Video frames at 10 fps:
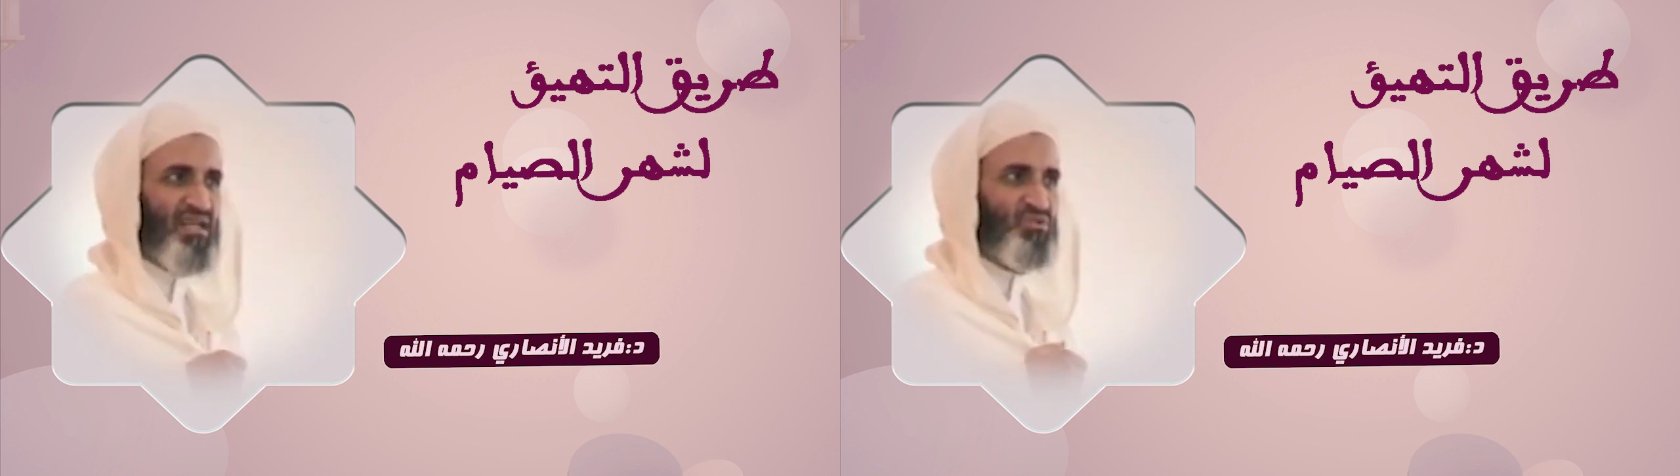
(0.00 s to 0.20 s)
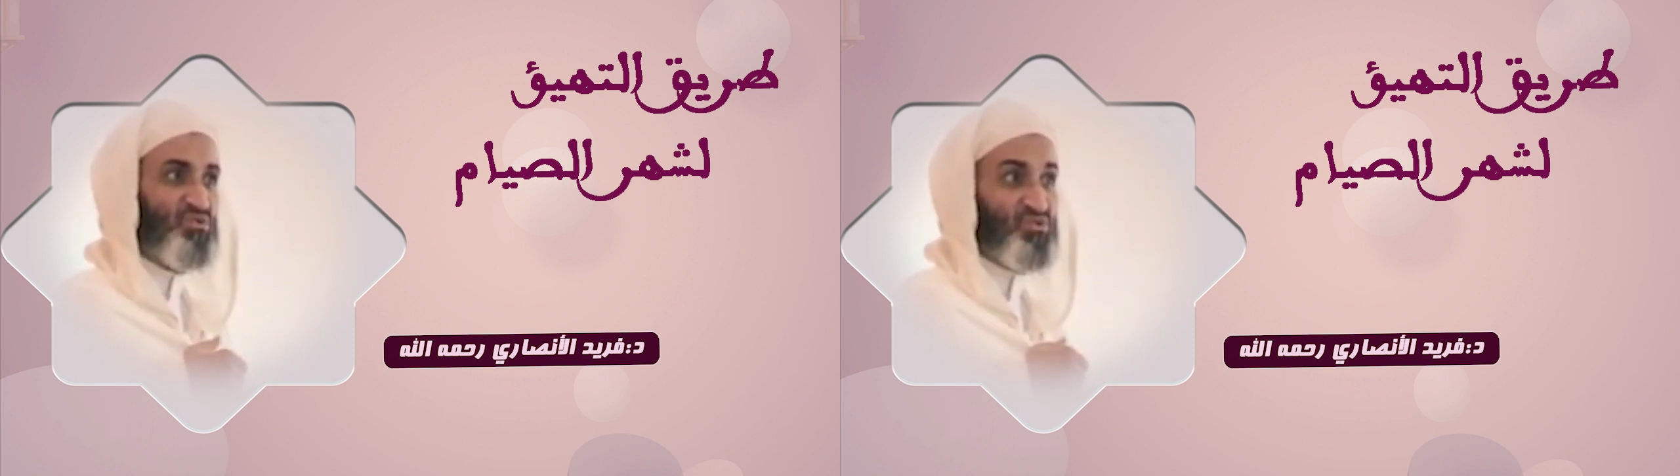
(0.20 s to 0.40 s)

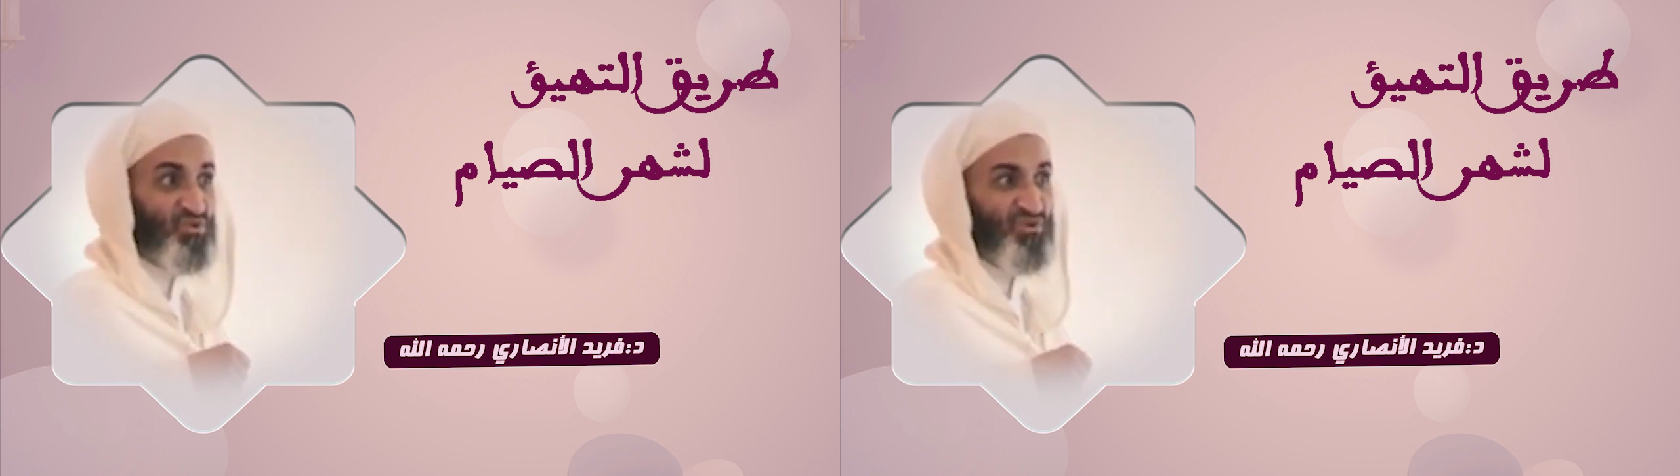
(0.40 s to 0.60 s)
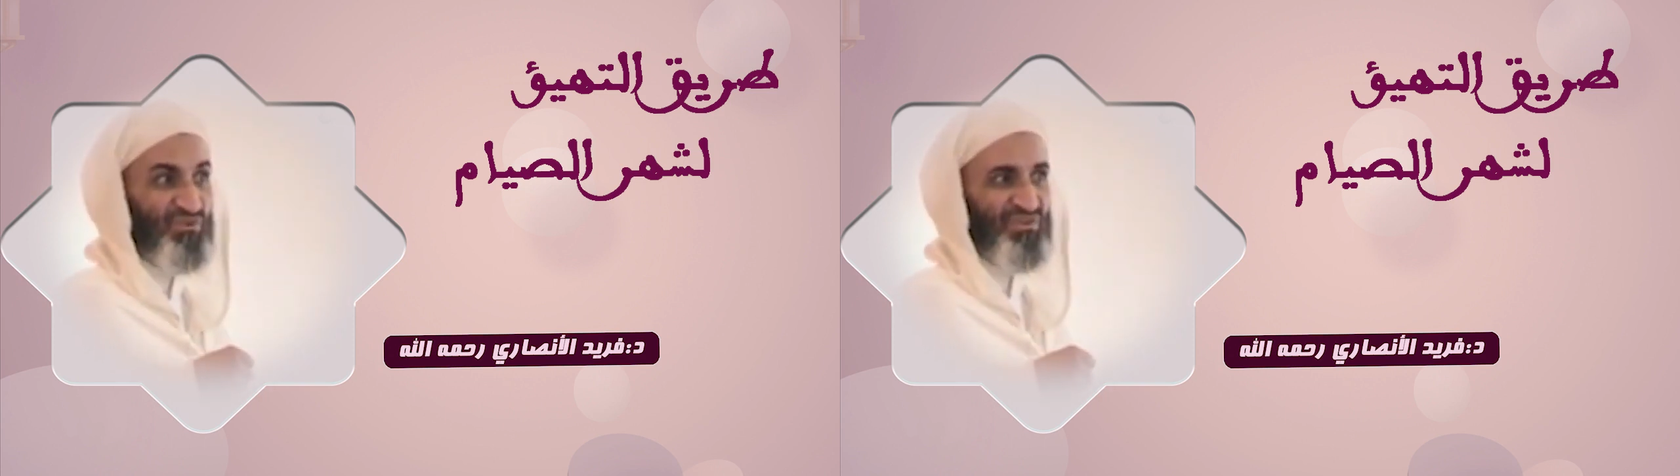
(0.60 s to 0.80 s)
الارض
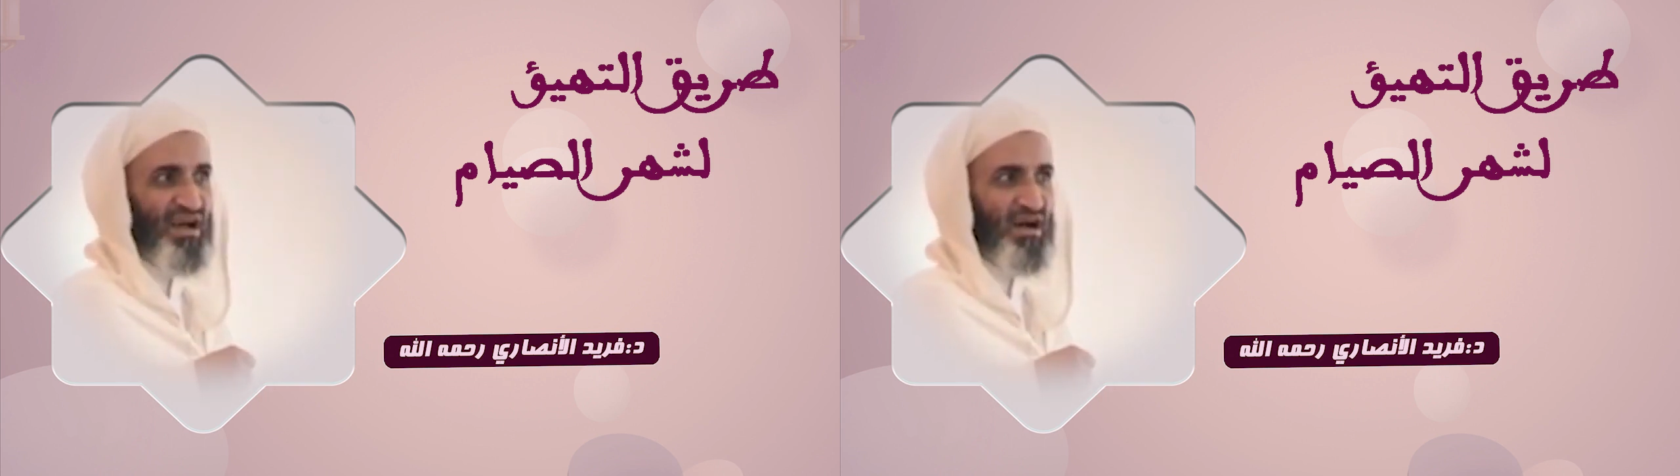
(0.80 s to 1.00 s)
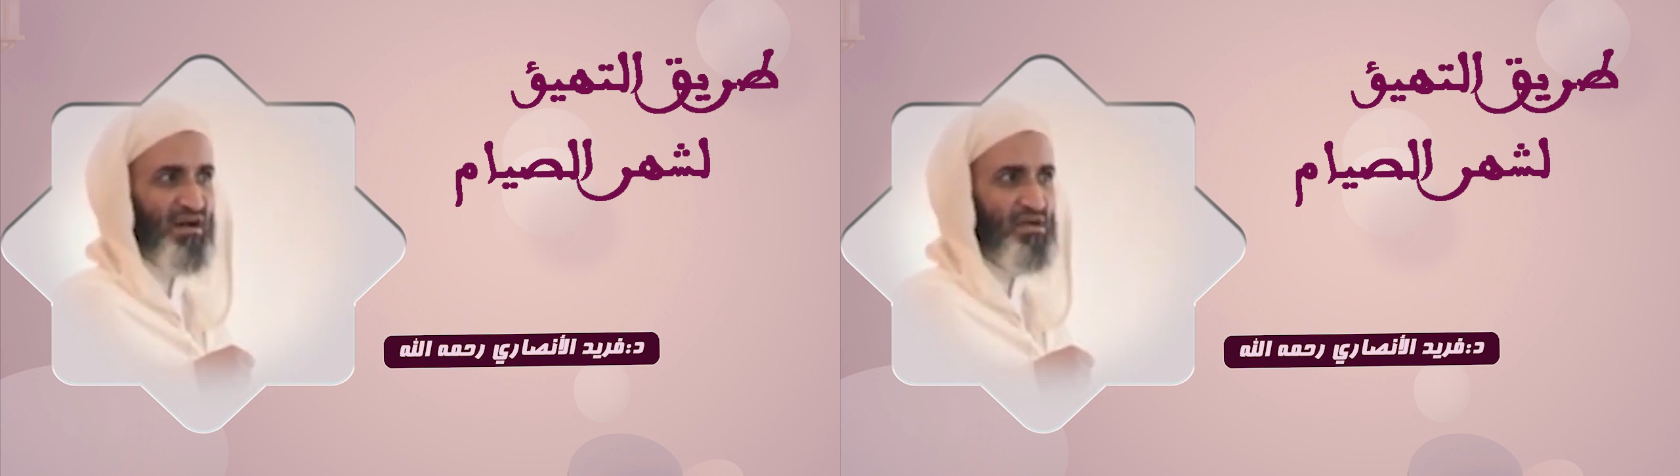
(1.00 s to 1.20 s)

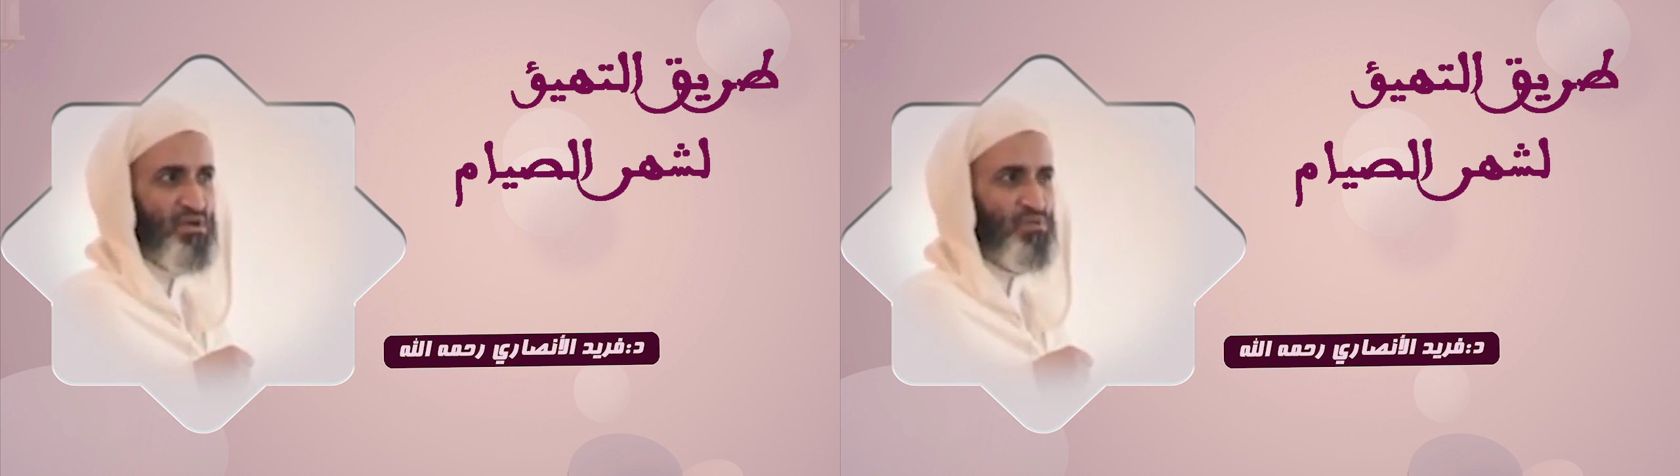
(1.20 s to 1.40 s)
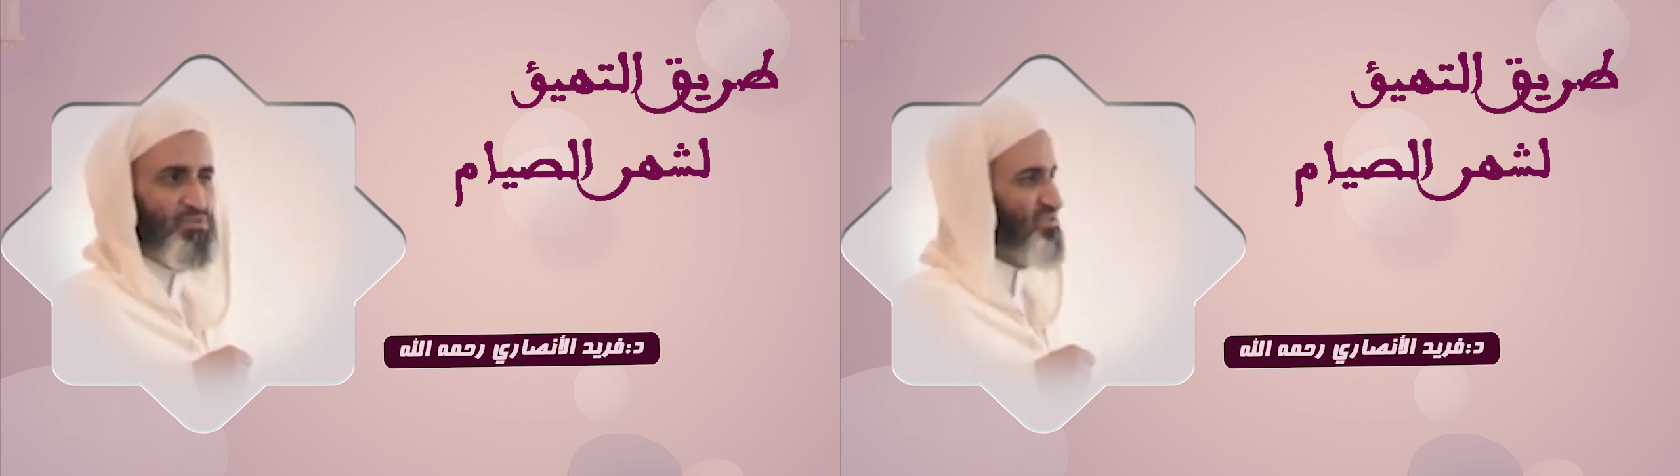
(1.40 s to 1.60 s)
زخرفها